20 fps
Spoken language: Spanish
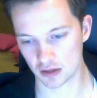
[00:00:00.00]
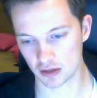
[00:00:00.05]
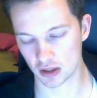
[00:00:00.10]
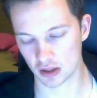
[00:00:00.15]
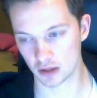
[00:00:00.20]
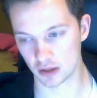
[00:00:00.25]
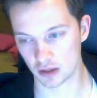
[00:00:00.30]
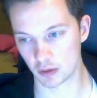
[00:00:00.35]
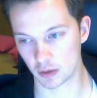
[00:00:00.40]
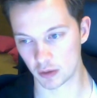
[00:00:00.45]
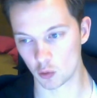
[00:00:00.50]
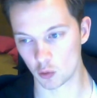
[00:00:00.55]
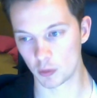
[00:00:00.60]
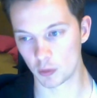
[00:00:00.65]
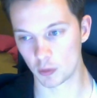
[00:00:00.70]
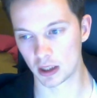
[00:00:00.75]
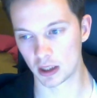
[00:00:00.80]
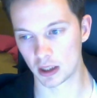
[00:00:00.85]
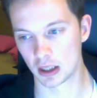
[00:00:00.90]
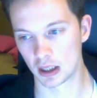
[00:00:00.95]
ha sido mi
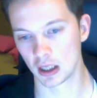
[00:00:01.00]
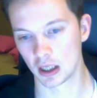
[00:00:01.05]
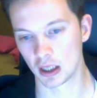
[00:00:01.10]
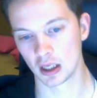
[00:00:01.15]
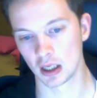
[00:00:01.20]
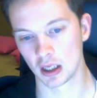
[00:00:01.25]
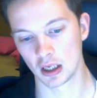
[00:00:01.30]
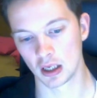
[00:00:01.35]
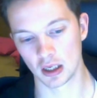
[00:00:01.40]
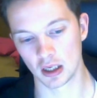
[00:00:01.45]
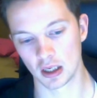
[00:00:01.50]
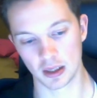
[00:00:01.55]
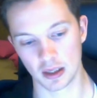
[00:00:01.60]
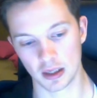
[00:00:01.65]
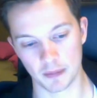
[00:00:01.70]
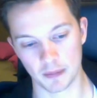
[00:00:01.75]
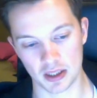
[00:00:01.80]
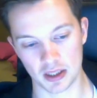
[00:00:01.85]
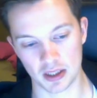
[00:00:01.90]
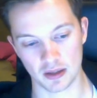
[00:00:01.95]
culpa
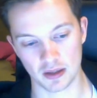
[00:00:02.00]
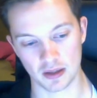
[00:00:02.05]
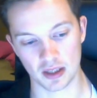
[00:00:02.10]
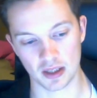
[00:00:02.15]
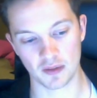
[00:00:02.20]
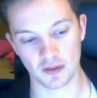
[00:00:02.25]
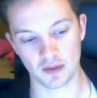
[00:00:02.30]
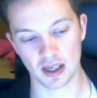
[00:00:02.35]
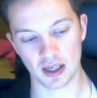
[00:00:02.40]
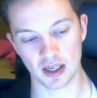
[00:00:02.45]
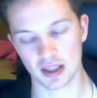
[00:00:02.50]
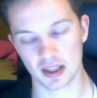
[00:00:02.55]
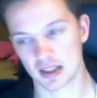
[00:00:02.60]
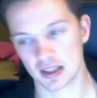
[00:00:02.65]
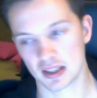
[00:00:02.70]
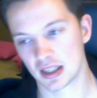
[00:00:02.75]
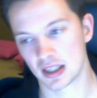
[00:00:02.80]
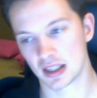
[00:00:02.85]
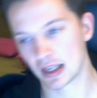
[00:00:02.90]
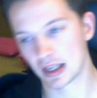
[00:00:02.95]
Básicamente el viernes
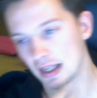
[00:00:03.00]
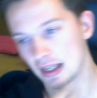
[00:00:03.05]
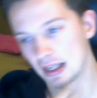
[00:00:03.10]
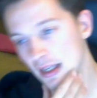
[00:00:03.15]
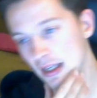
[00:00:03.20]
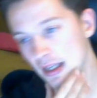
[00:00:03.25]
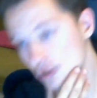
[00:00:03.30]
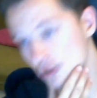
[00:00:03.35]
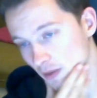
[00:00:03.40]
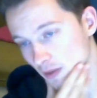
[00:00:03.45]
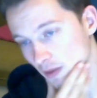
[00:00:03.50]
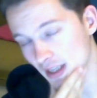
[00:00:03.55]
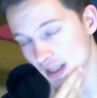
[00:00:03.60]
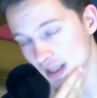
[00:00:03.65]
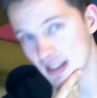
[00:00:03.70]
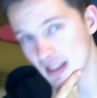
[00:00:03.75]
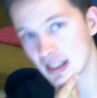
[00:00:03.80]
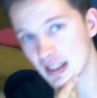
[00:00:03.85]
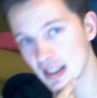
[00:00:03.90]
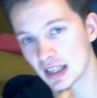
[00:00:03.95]
llegué sobre las
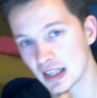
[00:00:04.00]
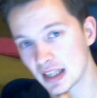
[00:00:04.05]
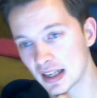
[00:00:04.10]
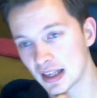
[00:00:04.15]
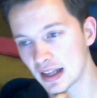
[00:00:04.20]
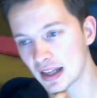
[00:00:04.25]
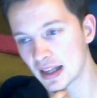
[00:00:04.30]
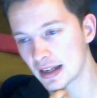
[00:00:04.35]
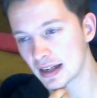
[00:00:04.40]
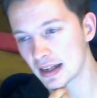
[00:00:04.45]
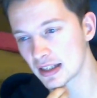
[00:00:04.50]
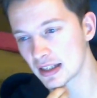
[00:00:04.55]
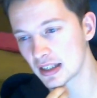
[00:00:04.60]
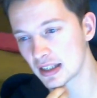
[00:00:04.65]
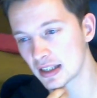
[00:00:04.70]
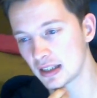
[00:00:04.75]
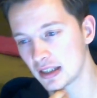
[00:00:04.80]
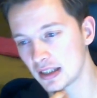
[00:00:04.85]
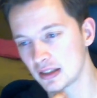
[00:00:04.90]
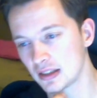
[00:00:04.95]
6 de la tarde a
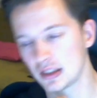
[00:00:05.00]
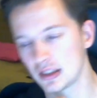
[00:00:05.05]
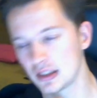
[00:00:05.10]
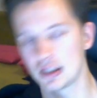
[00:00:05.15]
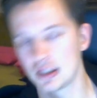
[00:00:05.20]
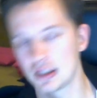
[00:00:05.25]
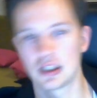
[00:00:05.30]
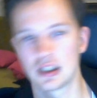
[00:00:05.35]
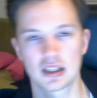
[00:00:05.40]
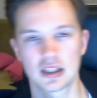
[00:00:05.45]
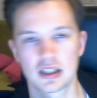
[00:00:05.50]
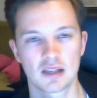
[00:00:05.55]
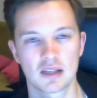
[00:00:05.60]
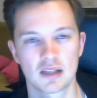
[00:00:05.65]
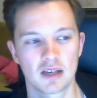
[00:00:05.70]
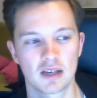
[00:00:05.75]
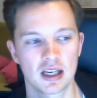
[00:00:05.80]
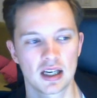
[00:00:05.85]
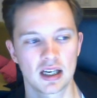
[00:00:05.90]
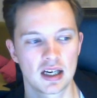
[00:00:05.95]
casa y estaba
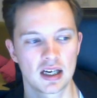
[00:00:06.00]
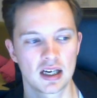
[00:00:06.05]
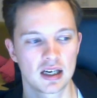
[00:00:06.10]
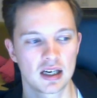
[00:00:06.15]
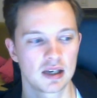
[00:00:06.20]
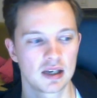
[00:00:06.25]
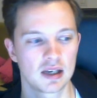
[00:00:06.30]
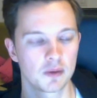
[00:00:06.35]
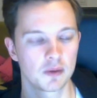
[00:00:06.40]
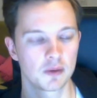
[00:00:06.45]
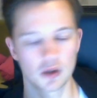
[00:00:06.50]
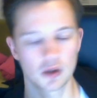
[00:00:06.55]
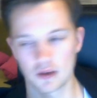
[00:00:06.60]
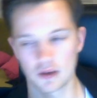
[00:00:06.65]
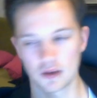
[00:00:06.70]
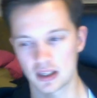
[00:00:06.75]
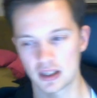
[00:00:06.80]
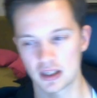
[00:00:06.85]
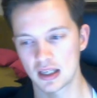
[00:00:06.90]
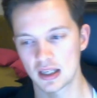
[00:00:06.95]
ya, bueno, lo
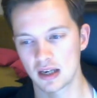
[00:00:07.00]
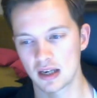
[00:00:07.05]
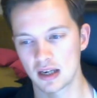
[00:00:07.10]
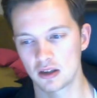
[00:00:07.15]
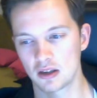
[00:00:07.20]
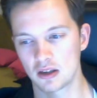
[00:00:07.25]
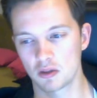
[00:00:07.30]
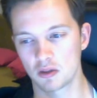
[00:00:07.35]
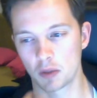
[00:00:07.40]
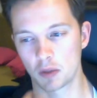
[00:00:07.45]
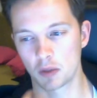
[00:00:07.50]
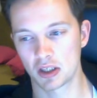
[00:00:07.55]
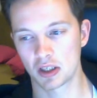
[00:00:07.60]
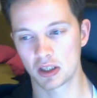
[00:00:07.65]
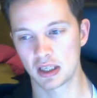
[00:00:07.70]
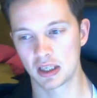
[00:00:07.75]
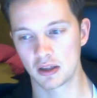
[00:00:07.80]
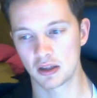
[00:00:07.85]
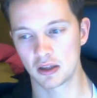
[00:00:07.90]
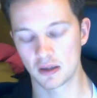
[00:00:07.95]
había dejado esto por
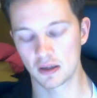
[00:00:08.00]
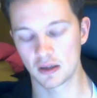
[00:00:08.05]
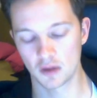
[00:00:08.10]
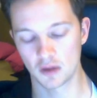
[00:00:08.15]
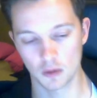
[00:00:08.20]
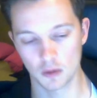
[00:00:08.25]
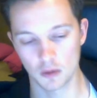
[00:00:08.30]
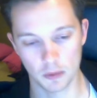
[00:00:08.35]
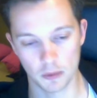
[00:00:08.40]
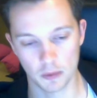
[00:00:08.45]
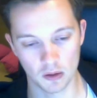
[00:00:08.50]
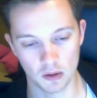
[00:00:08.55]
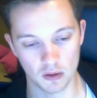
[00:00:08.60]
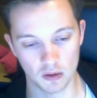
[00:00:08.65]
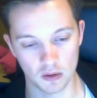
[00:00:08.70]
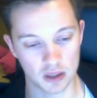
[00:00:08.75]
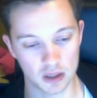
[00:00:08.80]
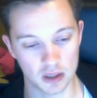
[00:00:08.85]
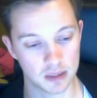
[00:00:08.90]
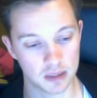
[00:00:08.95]
escrito en el videoblog, pero lo voy a
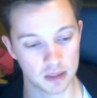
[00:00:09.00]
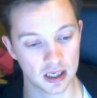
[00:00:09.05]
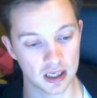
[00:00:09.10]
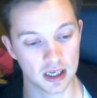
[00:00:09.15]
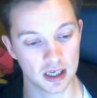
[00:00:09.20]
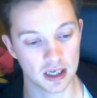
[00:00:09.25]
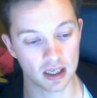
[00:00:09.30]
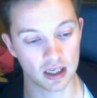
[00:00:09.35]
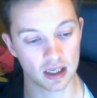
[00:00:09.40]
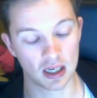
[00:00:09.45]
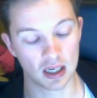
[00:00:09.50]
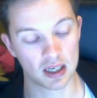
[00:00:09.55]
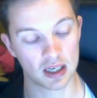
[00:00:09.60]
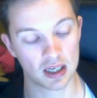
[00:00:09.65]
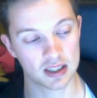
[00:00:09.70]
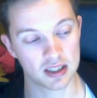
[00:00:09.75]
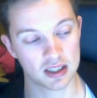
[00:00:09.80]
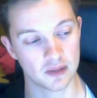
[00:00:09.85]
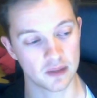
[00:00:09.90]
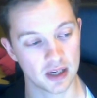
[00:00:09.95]
explicar,
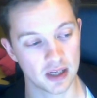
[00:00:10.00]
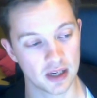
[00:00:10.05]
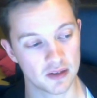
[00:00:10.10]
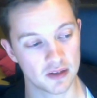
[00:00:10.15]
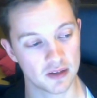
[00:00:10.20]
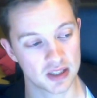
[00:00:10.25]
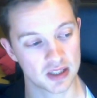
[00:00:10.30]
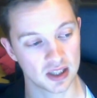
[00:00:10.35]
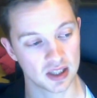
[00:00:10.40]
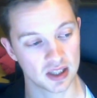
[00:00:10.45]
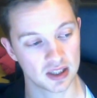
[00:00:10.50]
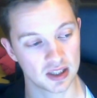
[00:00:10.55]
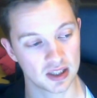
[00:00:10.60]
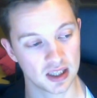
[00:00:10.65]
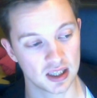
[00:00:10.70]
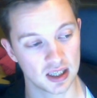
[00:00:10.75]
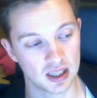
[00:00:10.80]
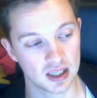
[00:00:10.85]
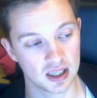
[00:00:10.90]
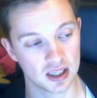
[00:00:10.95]
estaba ya
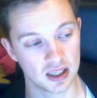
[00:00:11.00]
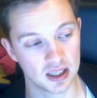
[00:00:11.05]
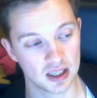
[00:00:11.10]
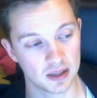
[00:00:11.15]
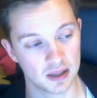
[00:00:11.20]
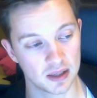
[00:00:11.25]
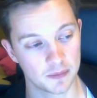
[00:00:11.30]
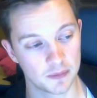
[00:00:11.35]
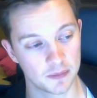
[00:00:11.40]
bastante,